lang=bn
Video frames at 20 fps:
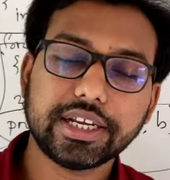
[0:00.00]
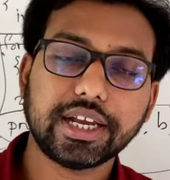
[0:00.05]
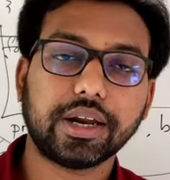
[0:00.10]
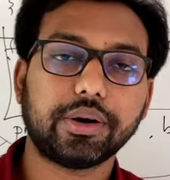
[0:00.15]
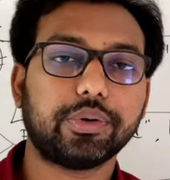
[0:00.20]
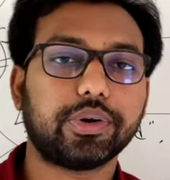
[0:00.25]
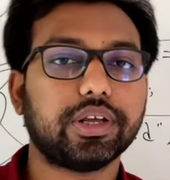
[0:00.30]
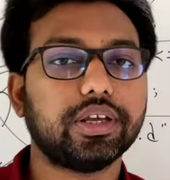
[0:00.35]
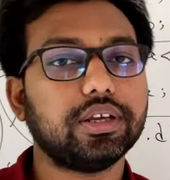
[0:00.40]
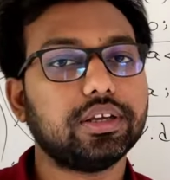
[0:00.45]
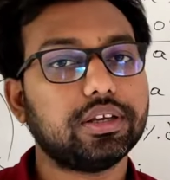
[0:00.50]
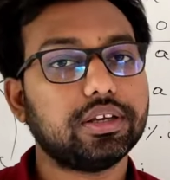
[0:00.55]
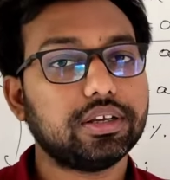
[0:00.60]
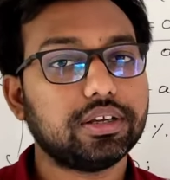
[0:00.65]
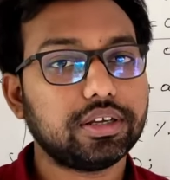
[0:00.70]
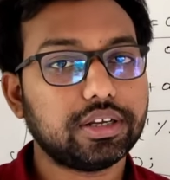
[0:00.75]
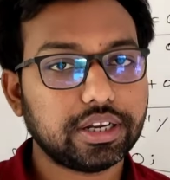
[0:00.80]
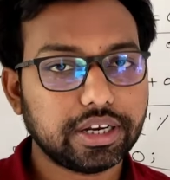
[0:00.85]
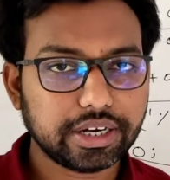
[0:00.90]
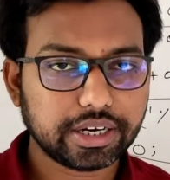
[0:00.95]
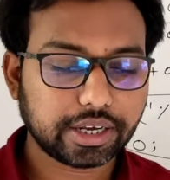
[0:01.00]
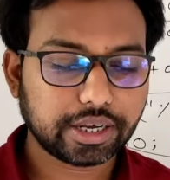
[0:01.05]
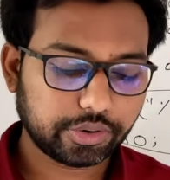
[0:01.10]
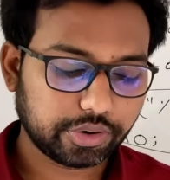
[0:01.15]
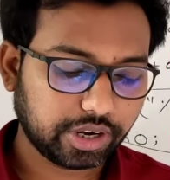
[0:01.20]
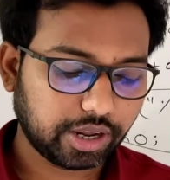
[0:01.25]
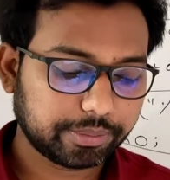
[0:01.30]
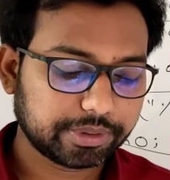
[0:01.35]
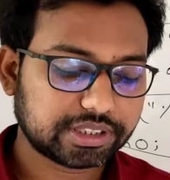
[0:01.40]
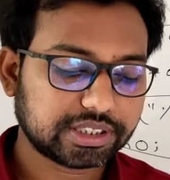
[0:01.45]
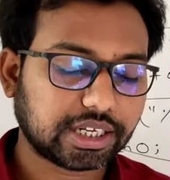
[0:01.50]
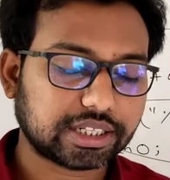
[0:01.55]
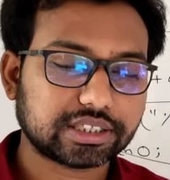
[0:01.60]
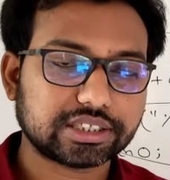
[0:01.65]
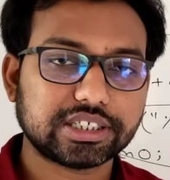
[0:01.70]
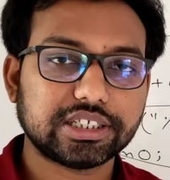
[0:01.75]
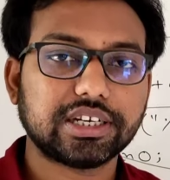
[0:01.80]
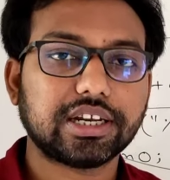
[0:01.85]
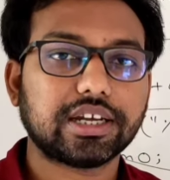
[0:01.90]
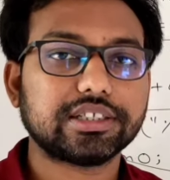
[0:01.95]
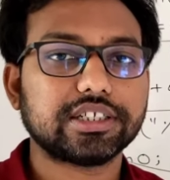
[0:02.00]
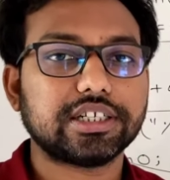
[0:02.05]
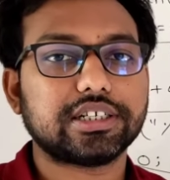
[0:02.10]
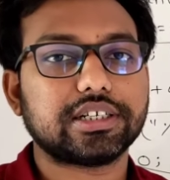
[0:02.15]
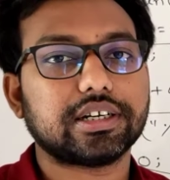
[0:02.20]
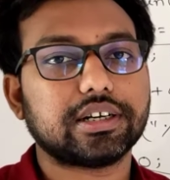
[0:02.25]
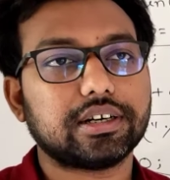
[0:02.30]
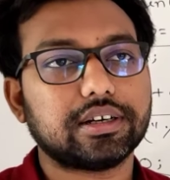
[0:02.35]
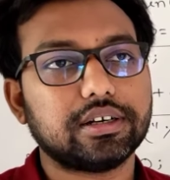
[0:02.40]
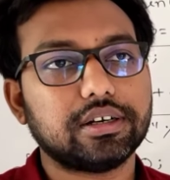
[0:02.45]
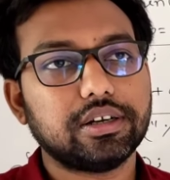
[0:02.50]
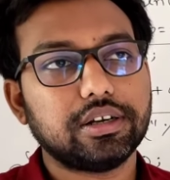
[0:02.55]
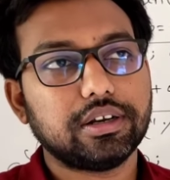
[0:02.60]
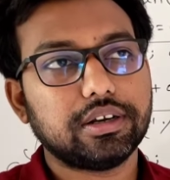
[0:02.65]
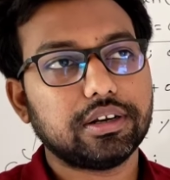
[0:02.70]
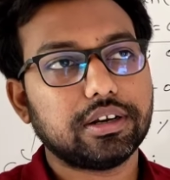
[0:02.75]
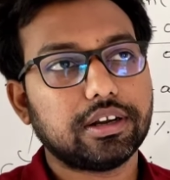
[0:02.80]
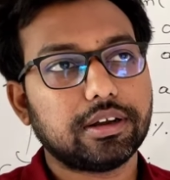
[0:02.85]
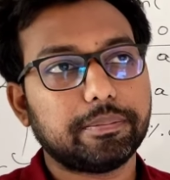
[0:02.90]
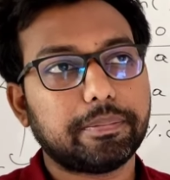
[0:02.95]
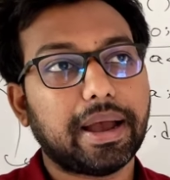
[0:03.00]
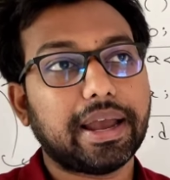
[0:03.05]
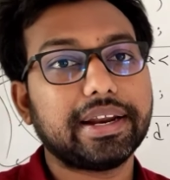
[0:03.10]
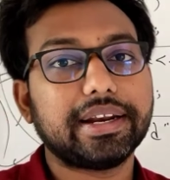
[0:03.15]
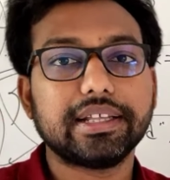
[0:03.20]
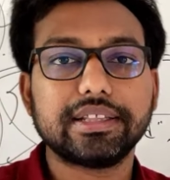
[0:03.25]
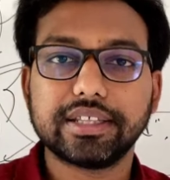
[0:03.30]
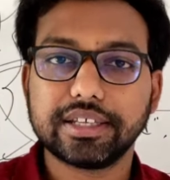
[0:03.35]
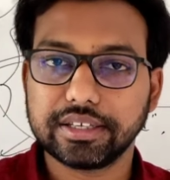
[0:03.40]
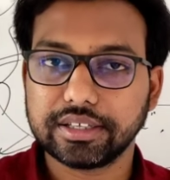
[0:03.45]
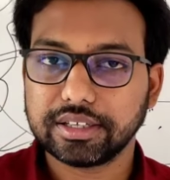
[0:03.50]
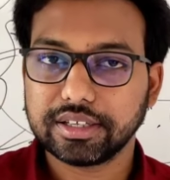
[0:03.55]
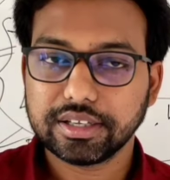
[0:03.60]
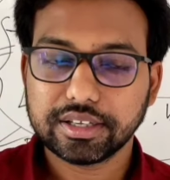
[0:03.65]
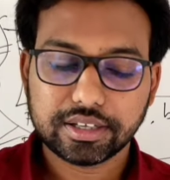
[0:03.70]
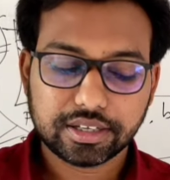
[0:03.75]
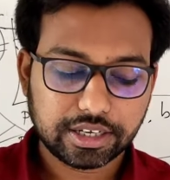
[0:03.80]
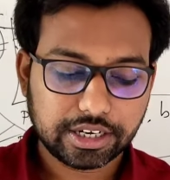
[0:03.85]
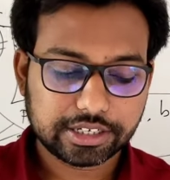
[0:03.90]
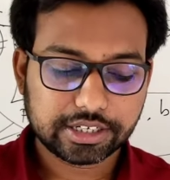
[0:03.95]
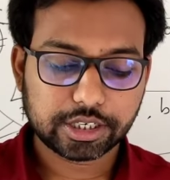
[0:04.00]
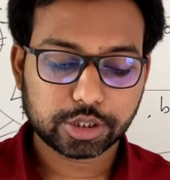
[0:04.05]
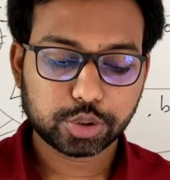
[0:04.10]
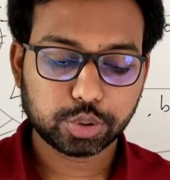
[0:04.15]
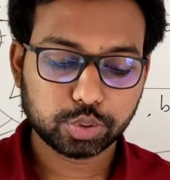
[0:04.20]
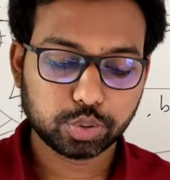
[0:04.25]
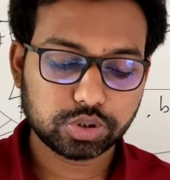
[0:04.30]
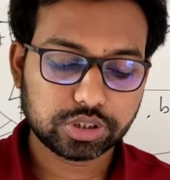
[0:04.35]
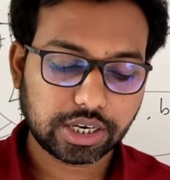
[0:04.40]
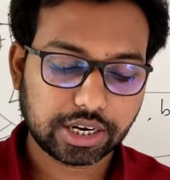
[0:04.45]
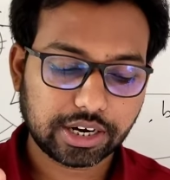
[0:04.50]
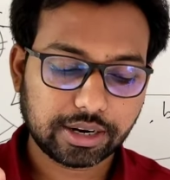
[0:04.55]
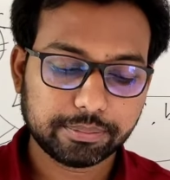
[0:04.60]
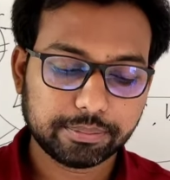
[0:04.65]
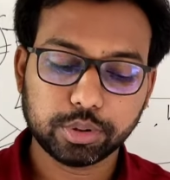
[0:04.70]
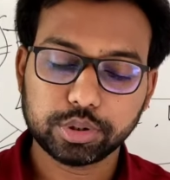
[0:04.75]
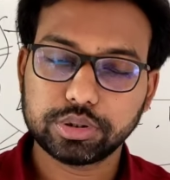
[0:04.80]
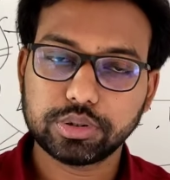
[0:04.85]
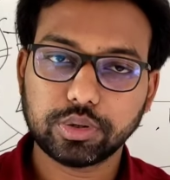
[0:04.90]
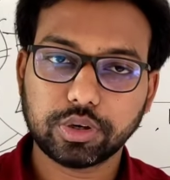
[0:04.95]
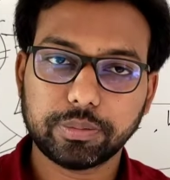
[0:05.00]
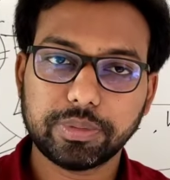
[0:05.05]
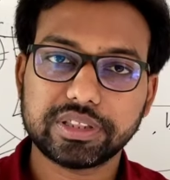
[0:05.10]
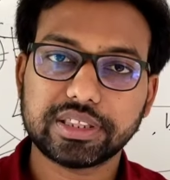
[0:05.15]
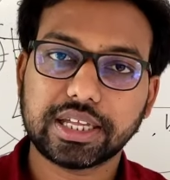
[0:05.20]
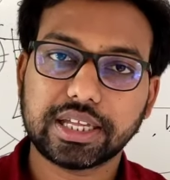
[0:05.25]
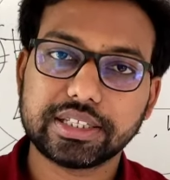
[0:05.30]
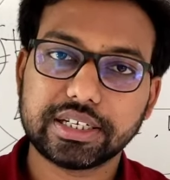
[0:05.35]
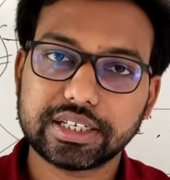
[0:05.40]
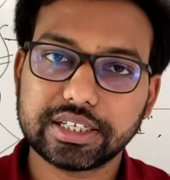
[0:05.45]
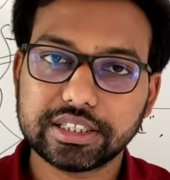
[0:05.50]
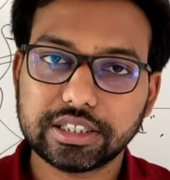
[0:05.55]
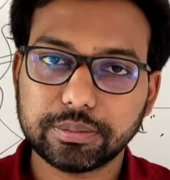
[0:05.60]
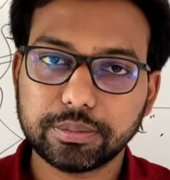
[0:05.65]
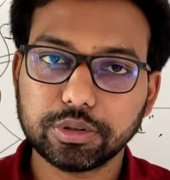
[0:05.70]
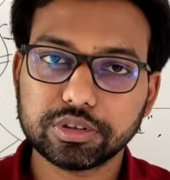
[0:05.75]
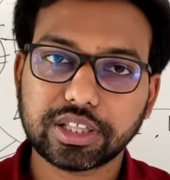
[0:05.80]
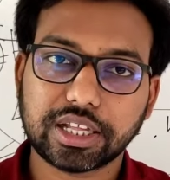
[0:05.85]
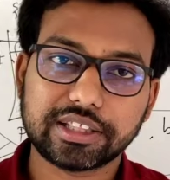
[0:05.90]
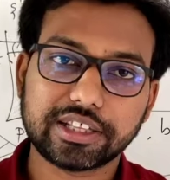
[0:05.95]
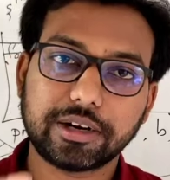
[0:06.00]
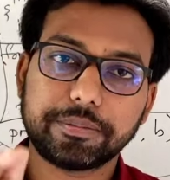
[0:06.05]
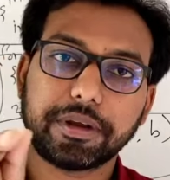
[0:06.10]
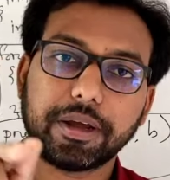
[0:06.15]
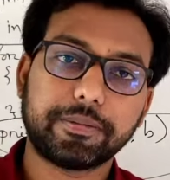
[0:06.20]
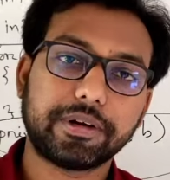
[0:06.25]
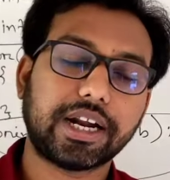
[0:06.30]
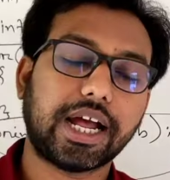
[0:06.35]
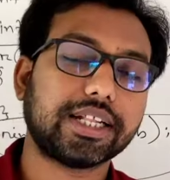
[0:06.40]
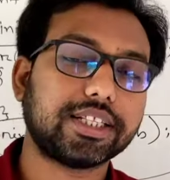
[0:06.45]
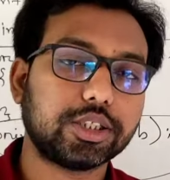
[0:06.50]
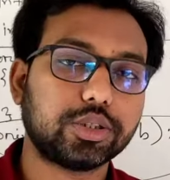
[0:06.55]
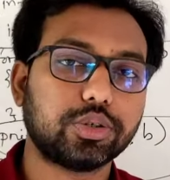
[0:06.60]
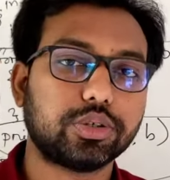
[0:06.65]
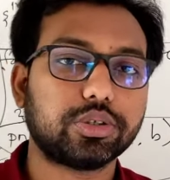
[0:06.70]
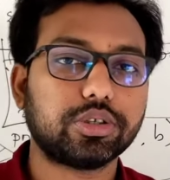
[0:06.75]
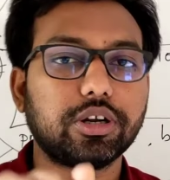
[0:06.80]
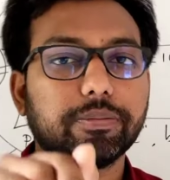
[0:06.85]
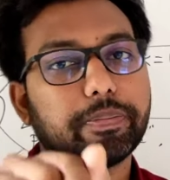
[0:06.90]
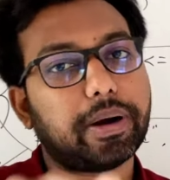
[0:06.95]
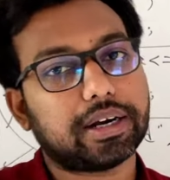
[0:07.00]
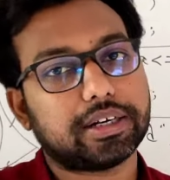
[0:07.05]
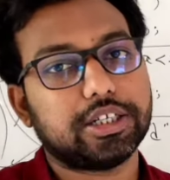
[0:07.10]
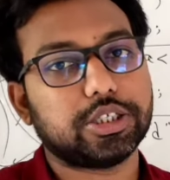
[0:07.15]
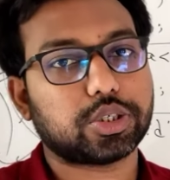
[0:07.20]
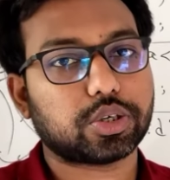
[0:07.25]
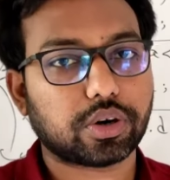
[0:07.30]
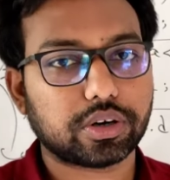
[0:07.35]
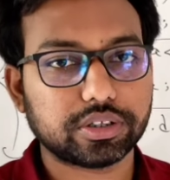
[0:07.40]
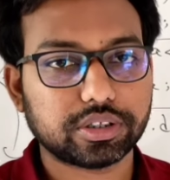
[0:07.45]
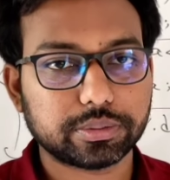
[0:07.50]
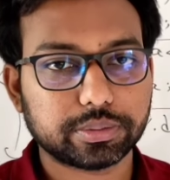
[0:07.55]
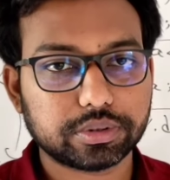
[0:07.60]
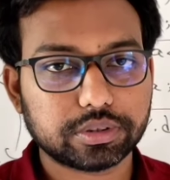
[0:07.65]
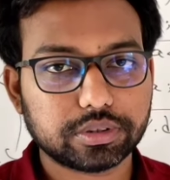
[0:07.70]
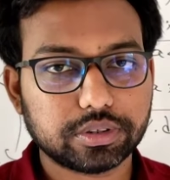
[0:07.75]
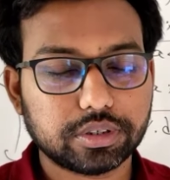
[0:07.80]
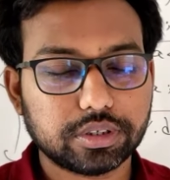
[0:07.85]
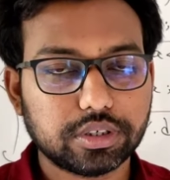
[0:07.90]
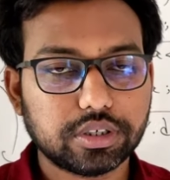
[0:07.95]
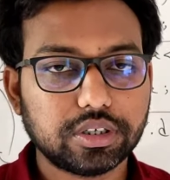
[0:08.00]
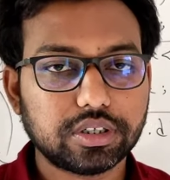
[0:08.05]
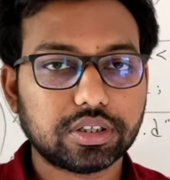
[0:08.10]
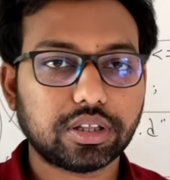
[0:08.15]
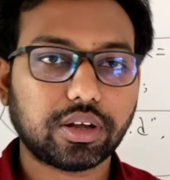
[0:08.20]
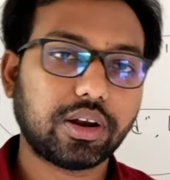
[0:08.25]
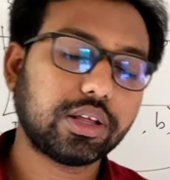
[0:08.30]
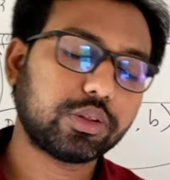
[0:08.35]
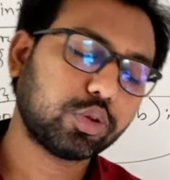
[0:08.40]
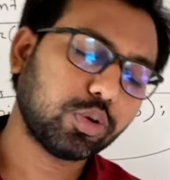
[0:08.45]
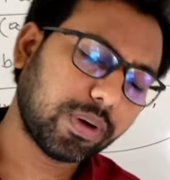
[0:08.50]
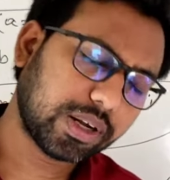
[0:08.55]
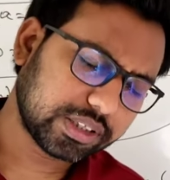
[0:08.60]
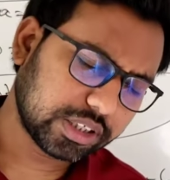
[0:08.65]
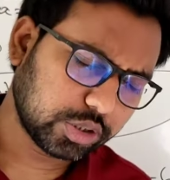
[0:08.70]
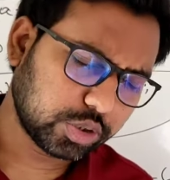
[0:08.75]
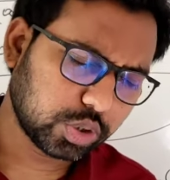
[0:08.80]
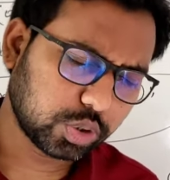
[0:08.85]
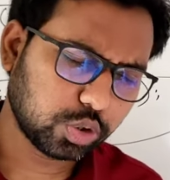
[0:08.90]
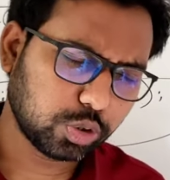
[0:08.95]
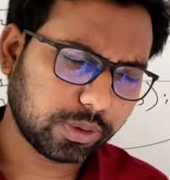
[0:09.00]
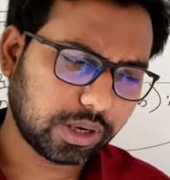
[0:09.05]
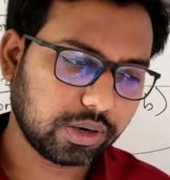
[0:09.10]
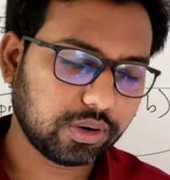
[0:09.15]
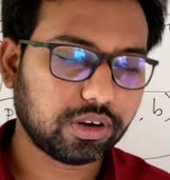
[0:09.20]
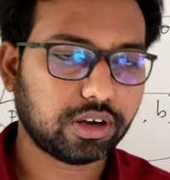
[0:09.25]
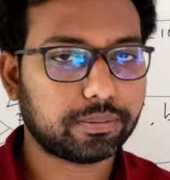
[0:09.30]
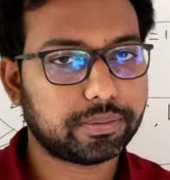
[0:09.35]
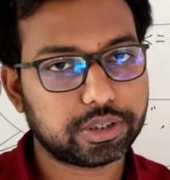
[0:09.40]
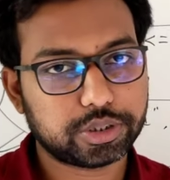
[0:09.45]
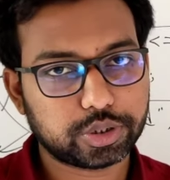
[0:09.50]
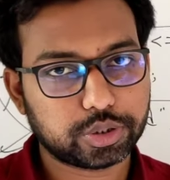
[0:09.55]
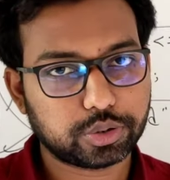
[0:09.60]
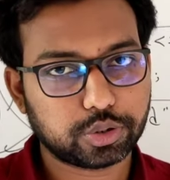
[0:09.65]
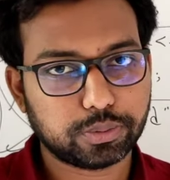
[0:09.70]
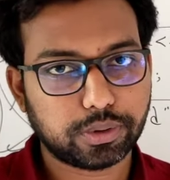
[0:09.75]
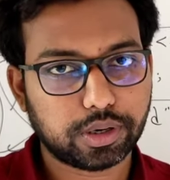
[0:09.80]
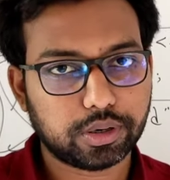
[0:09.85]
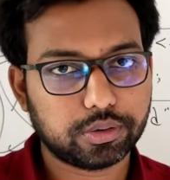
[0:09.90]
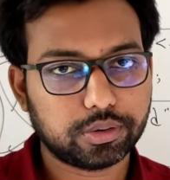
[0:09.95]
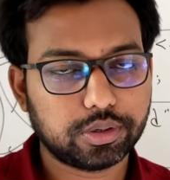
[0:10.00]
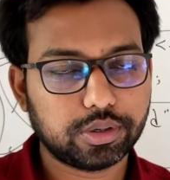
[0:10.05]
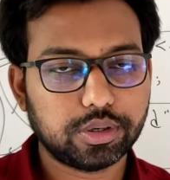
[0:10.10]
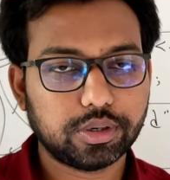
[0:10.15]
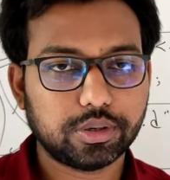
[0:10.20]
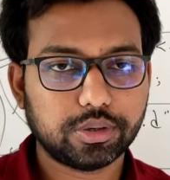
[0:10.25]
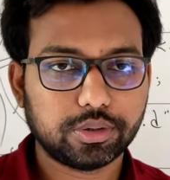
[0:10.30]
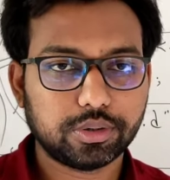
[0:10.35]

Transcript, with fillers: এই কারণে এই কারণে আমি চাচ্ছি না যে এটা বাইরে দিই এটা শুধু যারা ভর্তি হবে তাদেরকে দিব তাদের আমি আবার হাতে ধরে ধরে প্র্যাকটিস করাই দিব তাহলে তোমাদের জন্য ভালো আমার জন্য ভালো